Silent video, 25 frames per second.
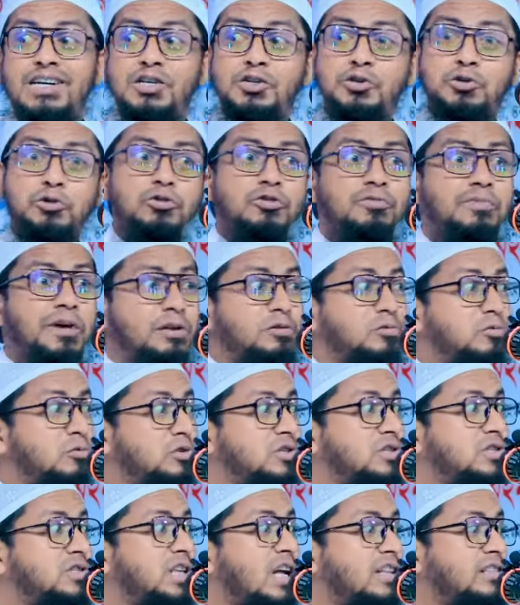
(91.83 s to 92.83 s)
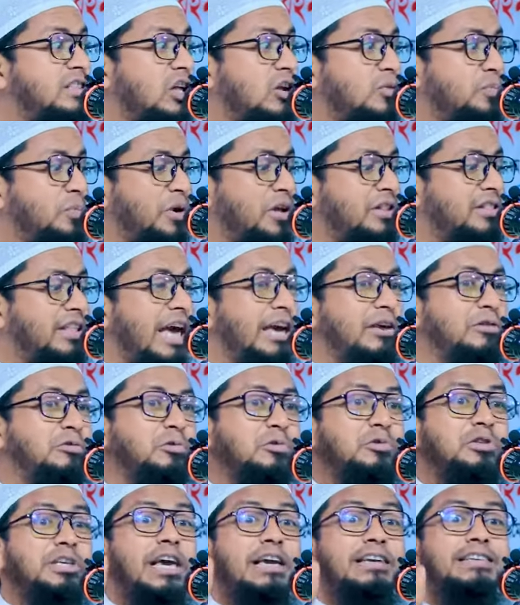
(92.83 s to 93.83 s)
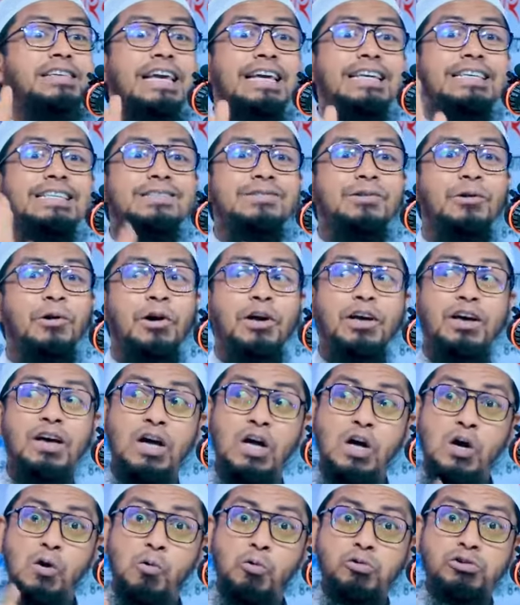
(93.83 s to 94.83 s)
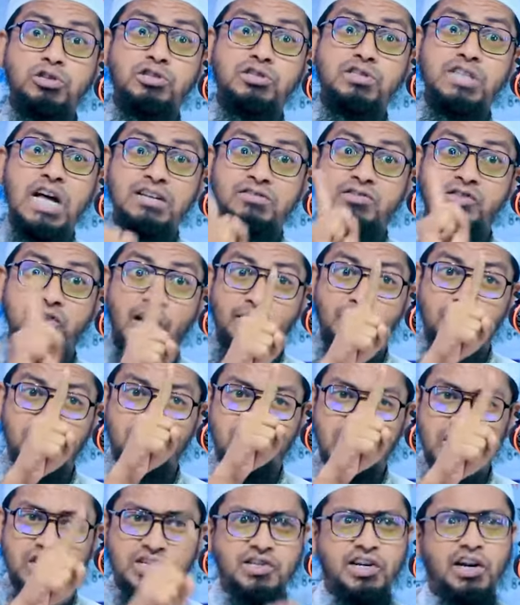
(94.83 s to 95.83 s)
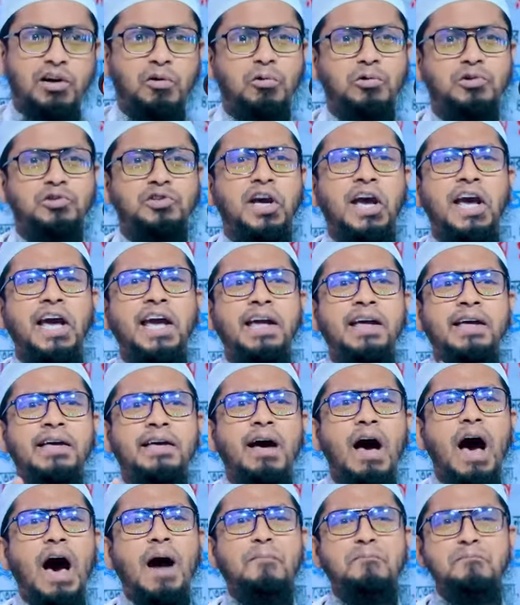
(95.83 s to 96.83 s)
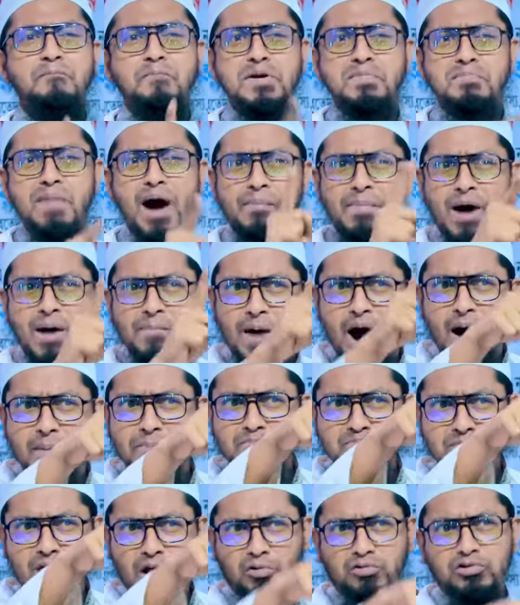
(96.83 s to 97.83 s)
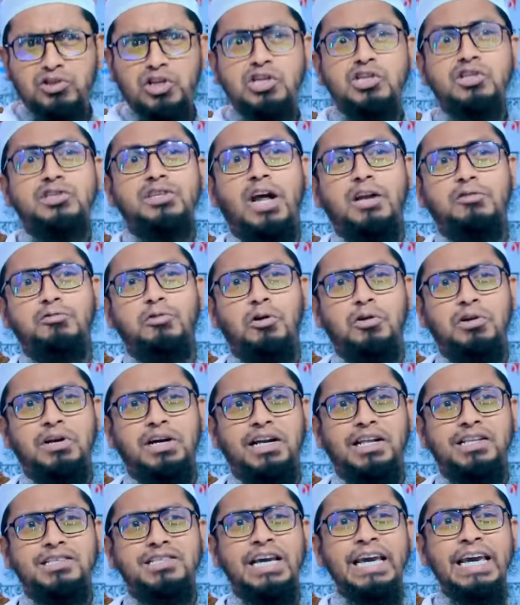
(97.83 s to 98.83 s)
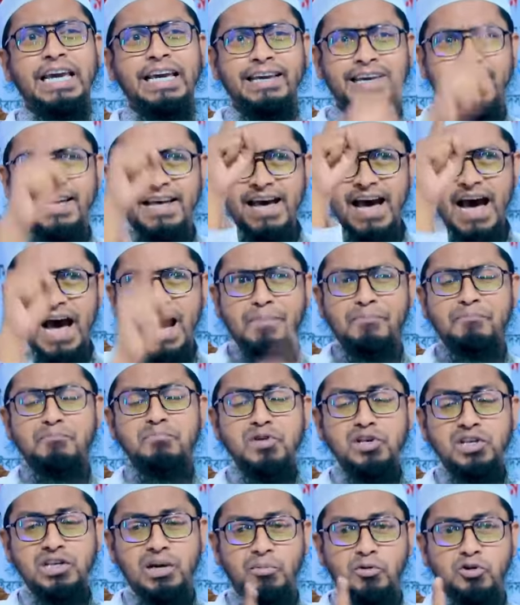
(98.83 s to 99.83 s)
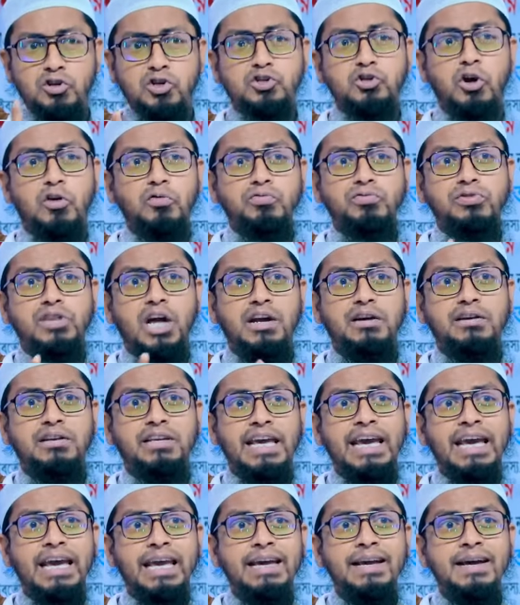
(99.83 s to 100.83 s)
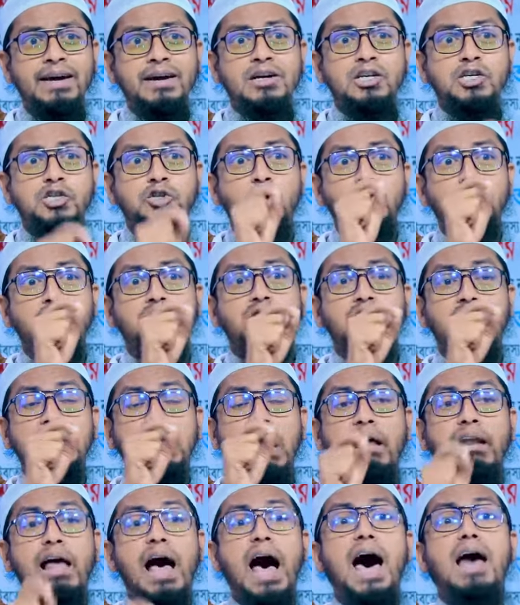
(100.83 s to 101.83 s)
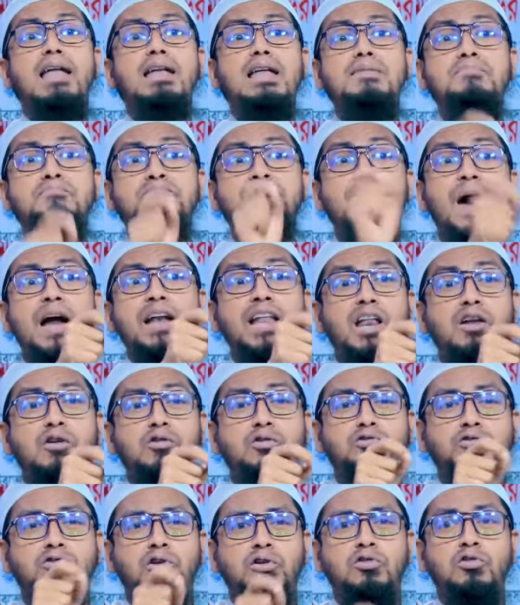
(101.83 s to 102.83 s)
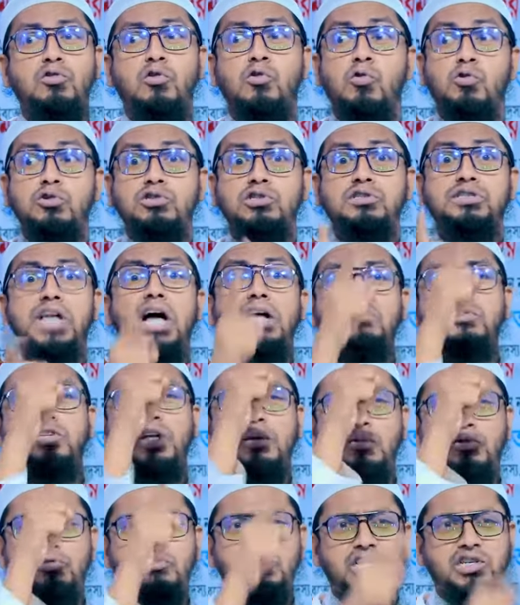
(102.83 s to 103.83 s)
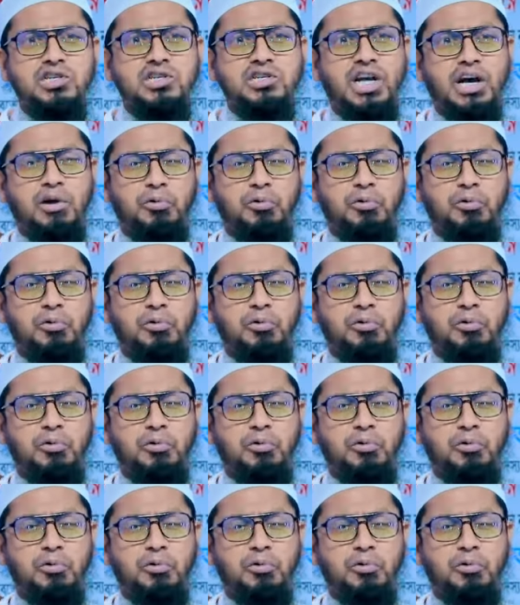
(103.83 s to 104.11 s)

শুধুমাত্র ওস্তাদদের উপরে দায়িত্ব দিয়েই শেষ নয় ওস্তাদ যেমন চেষ্টা করছে আপনি মা বাপ আপনারও চেষ্টা দরকার আছে আপনি যেমন সন্তানকে সত্যিকার আলেম বানানোর জন্য ওস্তাদ যেমন চেষ্টা